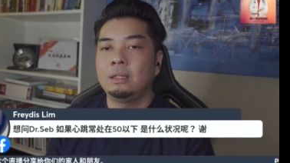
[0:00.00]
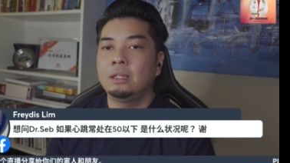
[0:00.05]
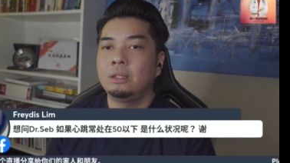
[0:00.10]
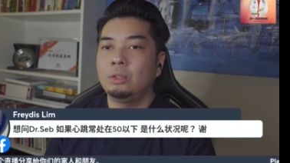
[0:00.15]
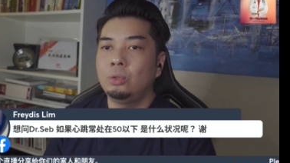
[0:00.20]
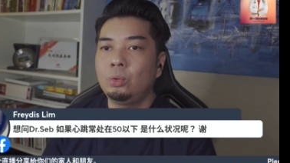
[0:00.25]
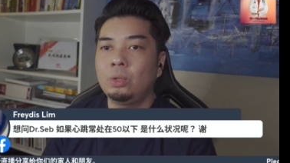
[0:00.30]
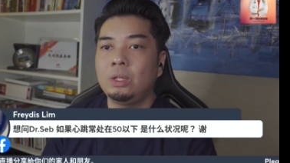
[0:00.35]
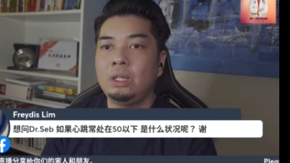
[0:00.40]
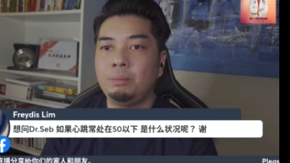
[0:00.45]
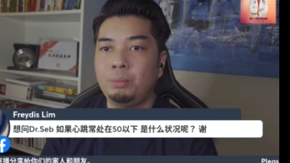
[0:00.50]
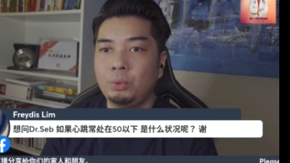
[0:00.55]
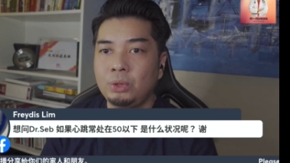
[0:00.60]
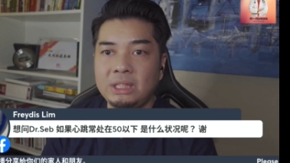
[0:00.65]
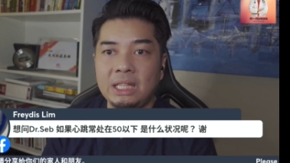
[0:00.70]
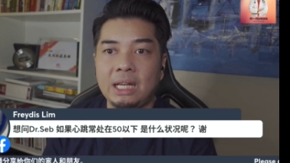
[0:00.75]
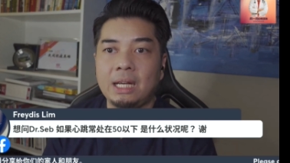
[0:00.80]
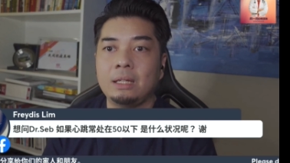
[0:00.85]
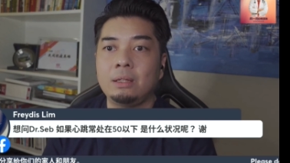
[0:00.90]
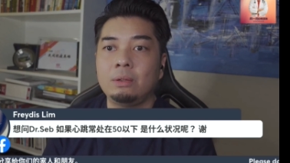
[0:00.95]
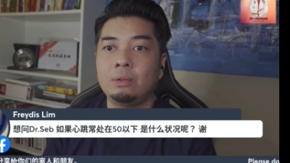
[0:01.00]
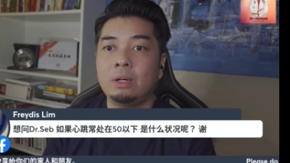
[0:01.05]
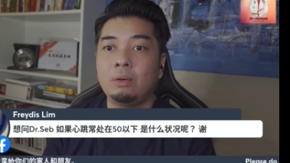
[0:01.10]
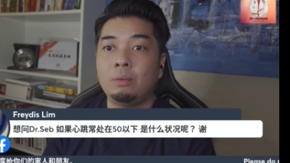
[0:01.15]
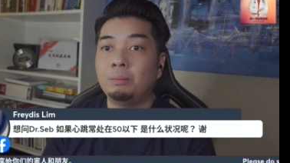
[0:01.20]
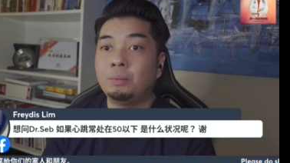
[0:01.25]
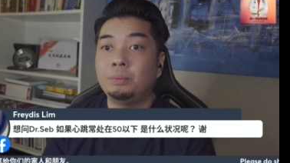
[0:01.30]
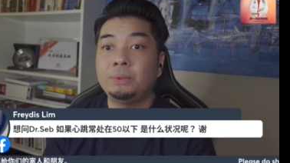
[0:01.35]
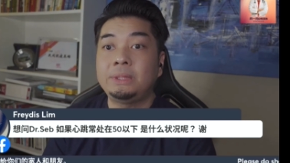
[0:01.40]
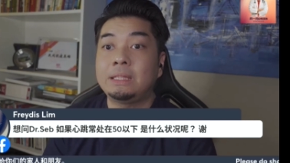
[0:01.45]
如果你不查的话，我
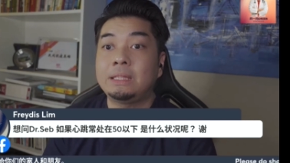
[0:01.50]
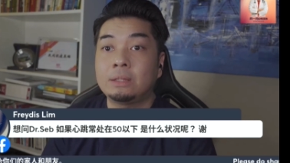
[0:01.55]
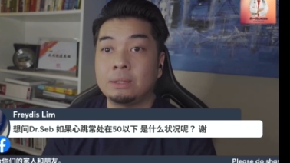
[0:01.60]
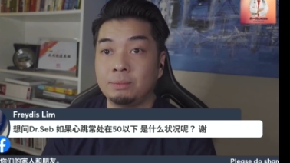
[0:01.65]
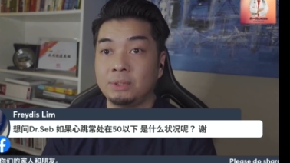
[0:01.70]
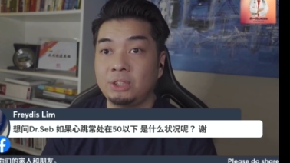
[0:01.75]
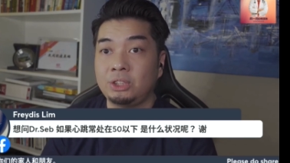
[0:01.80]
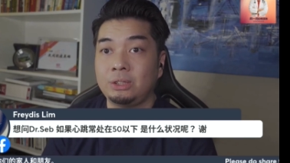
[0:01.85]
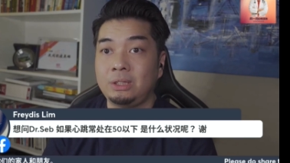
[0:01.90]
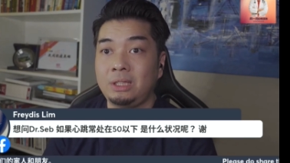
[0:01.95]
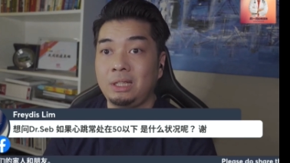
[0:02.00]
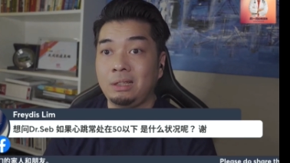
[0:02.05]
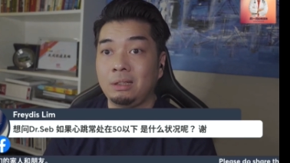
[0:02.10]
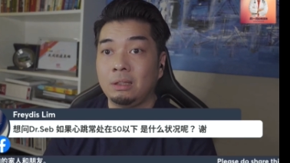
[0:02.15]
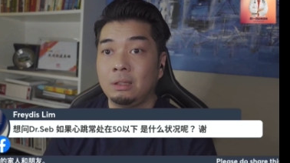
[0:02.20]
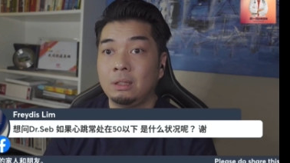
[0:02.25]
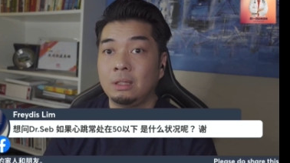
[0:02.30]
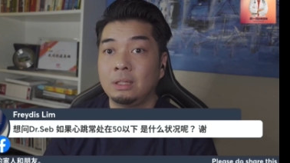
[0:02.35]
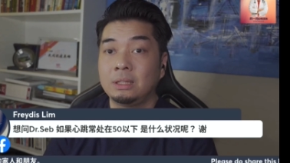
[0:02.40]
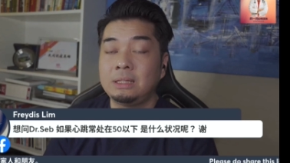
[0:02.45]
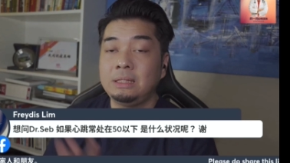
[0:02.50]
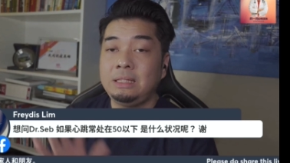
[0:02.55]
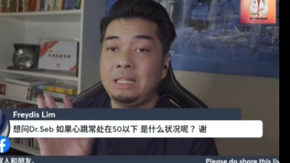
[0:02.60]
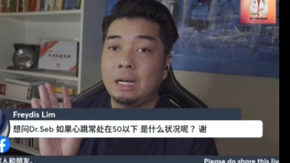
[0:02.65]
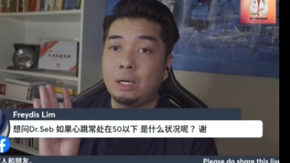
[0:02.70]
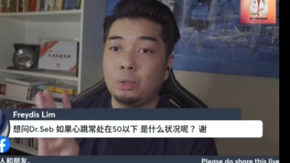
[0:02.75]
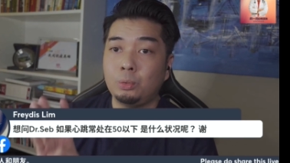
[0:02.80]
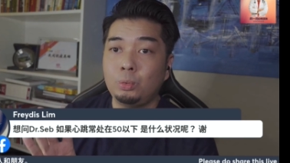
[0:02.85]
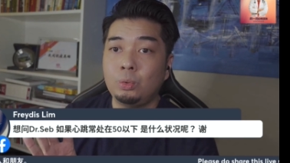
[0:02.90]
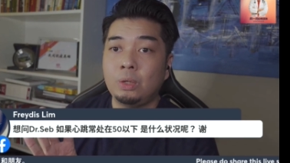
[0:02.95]
们不知道什么事情是
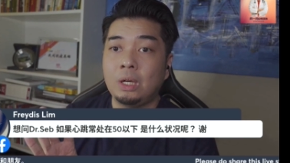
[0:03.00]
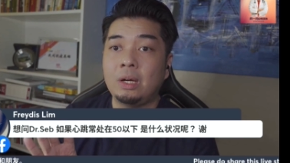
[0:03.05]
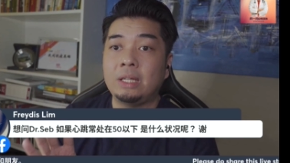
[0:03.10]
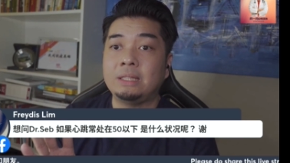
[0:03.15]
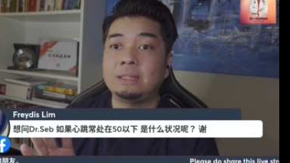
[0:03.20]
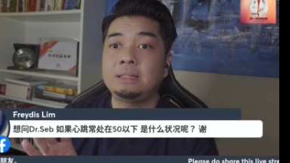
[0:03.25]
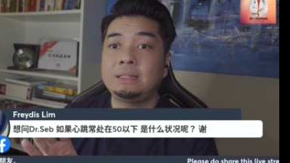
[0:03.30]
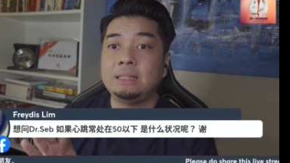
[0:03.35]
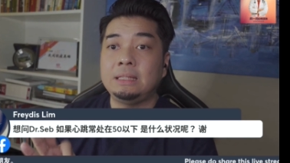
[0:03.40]
药物啊还是心